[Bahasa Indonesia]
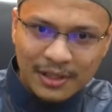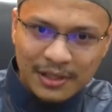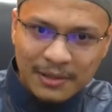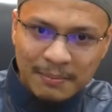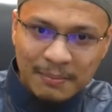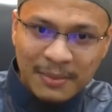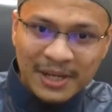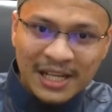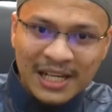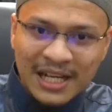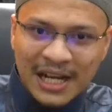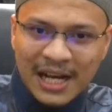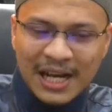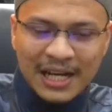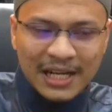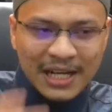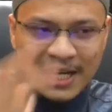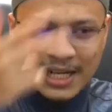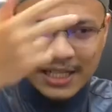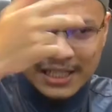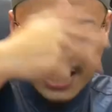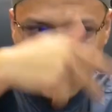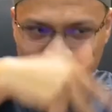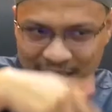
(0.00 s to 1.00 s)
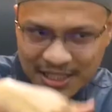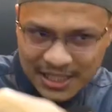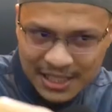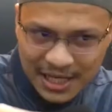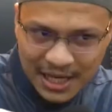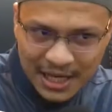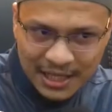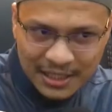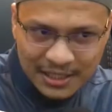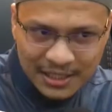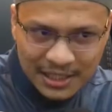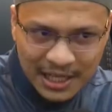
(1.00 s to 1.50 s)
mendengarkan
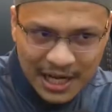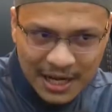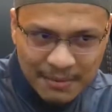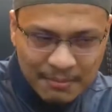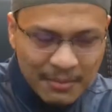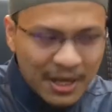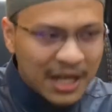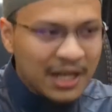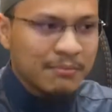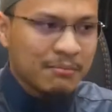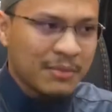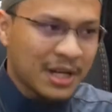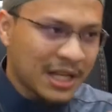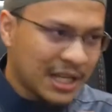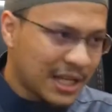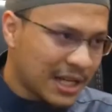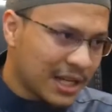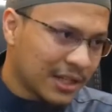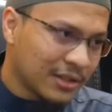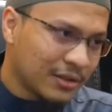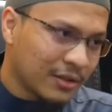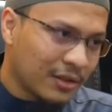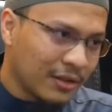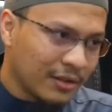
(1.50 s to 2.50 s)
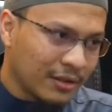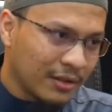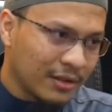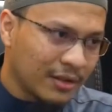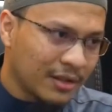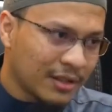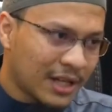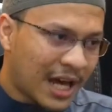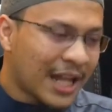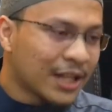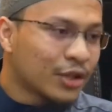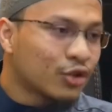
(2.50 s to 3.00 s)
kajian ceramah mengingat
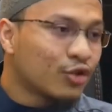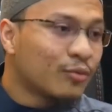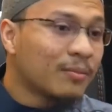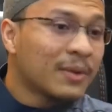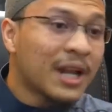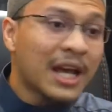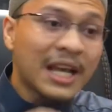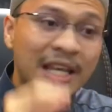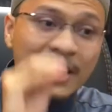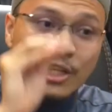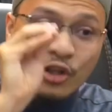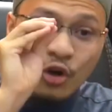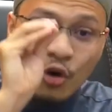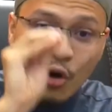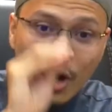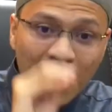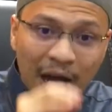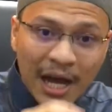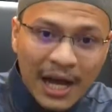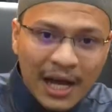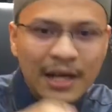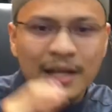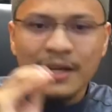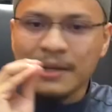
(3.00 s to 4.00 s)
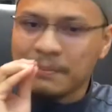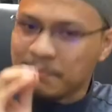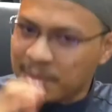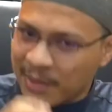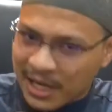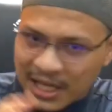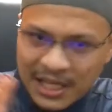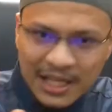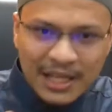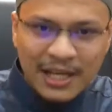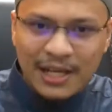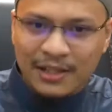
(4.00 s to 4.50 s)
Allah antum lagi doa
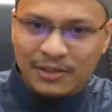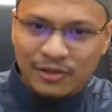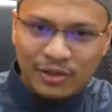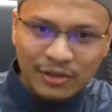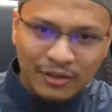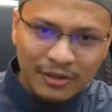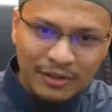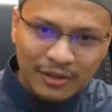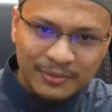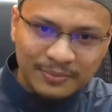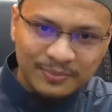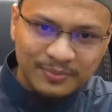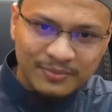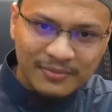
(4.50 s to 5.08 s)
mengingat Allah